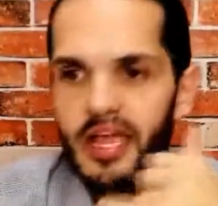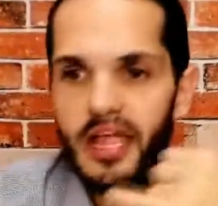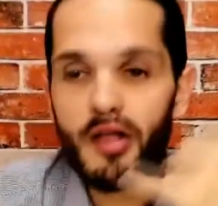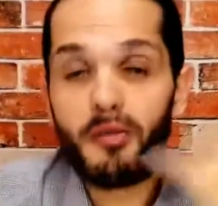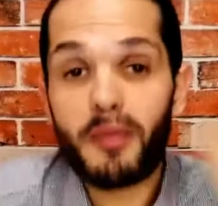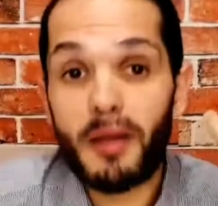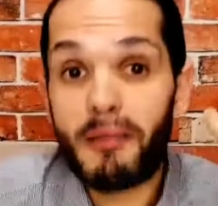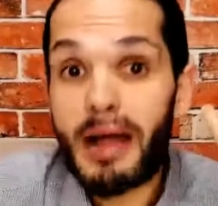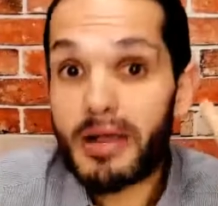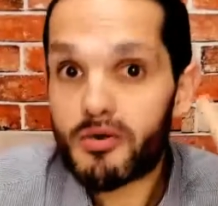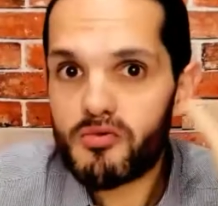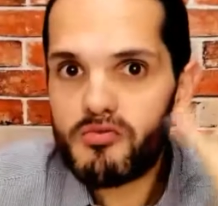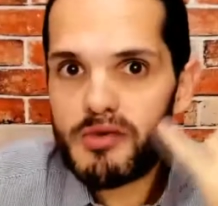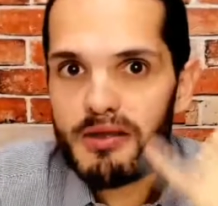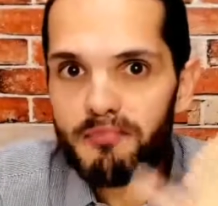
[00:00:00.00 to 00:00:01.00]
eu trabalho
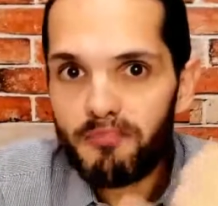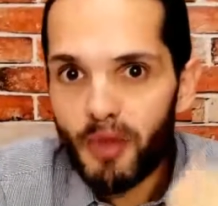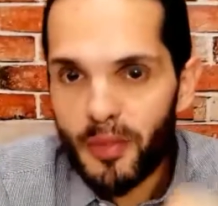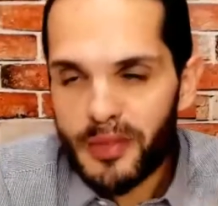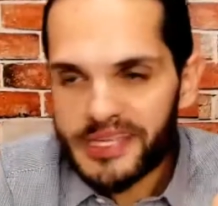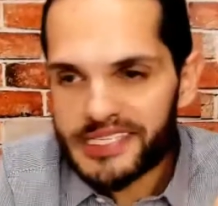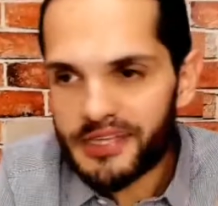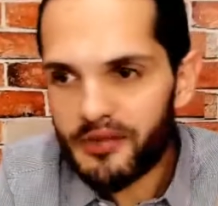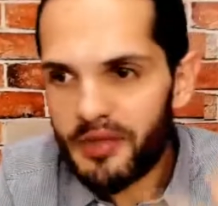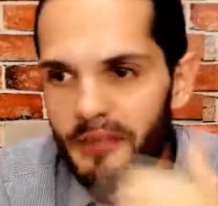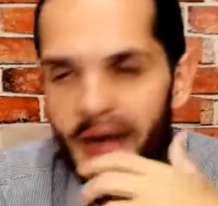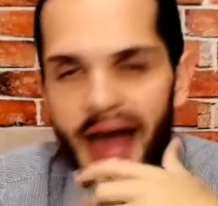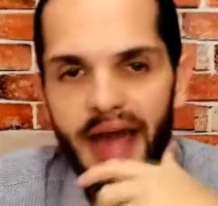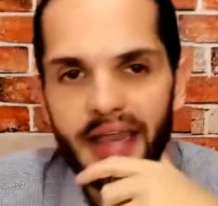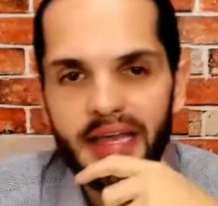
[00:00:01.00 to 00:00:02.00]
com proteção de
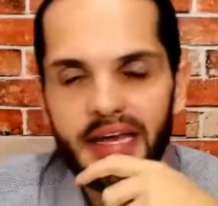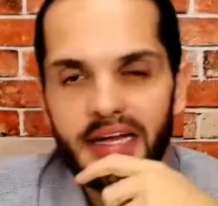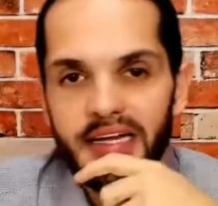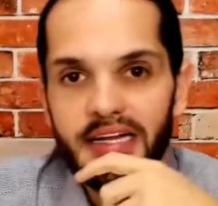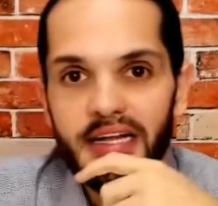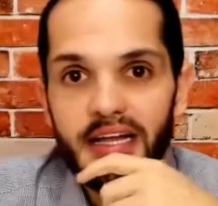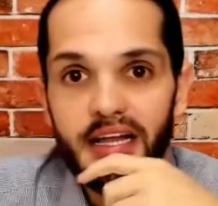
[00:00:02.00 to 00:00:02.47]
marca